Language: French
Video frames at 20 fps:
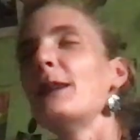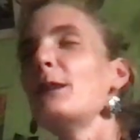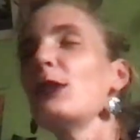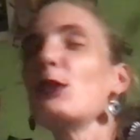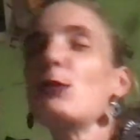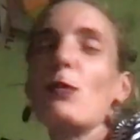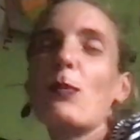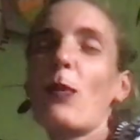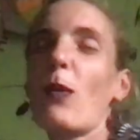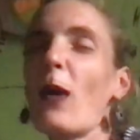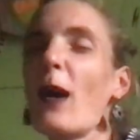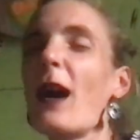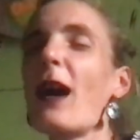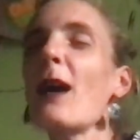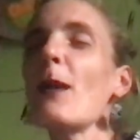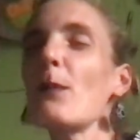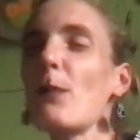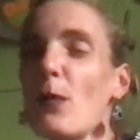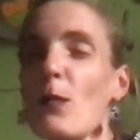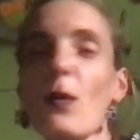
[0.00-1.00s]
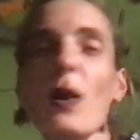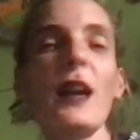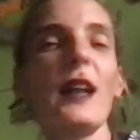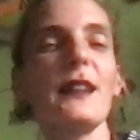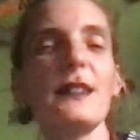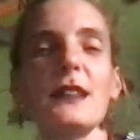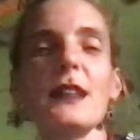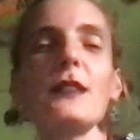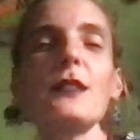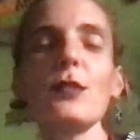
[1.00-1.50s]
je me prends un peu moins la
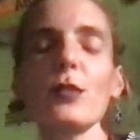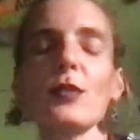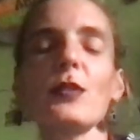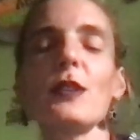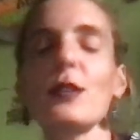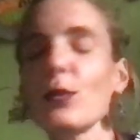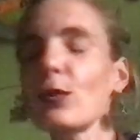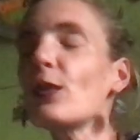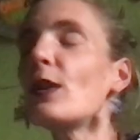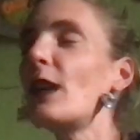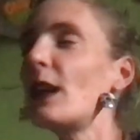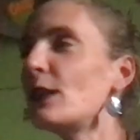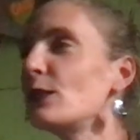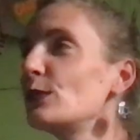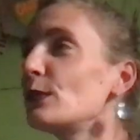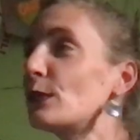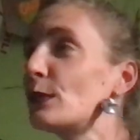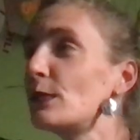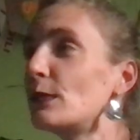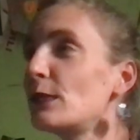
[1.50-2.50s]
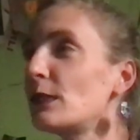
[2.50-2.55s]
tête sur ces trucs-là du coup.